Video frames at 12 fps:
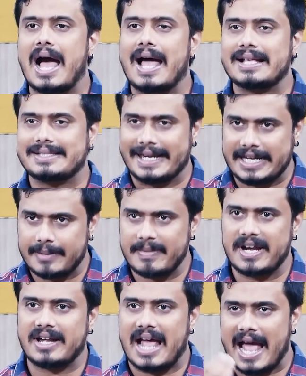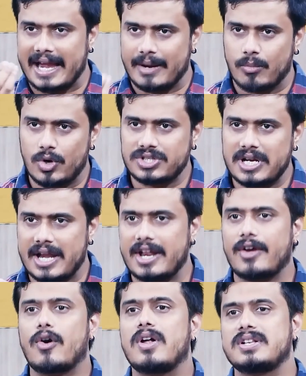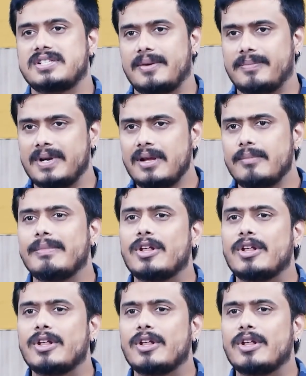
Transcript: ఆ సెంటిమెంట్ ఆ ఎమోషన్ అనే కాన్సెప్ట్ని